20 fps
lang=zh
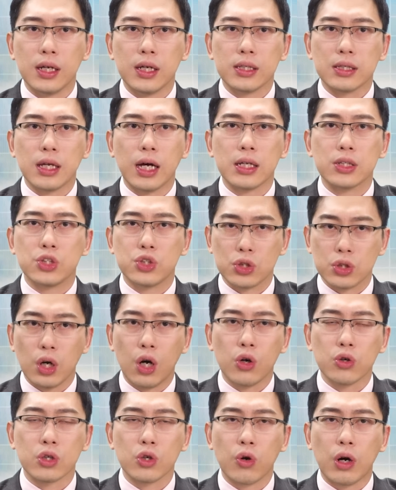那之
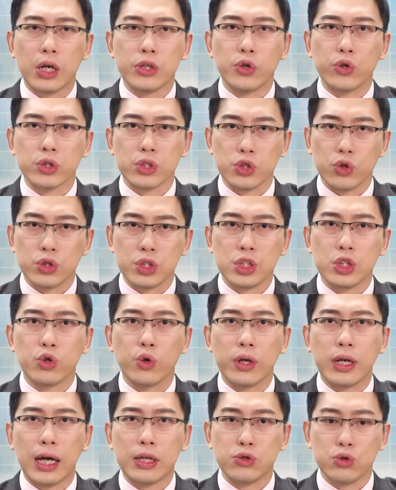后的话，有有机
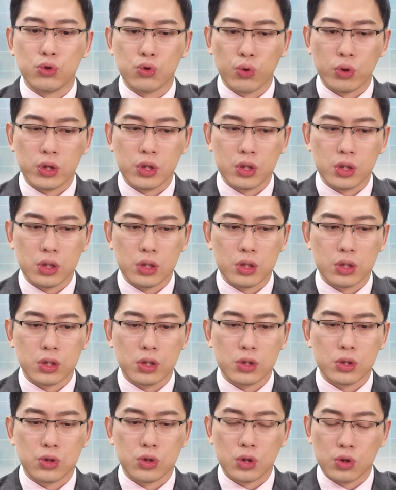会来去做一个
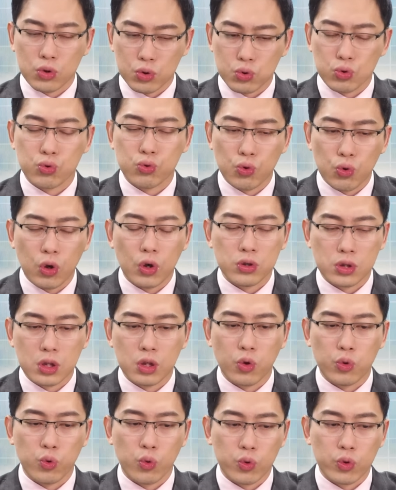就是出货，这
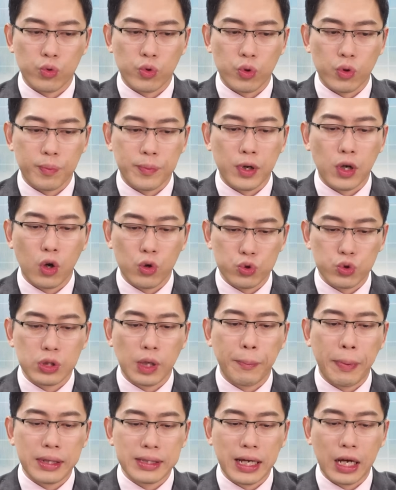个我我我们后续再
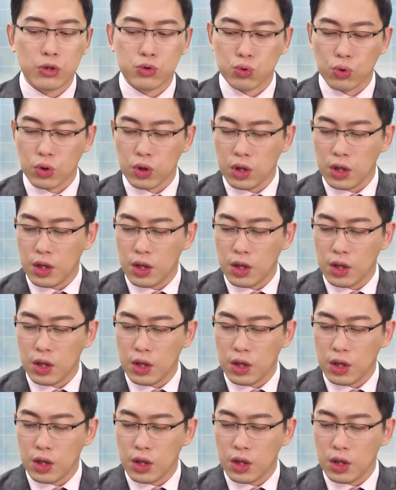帮大家做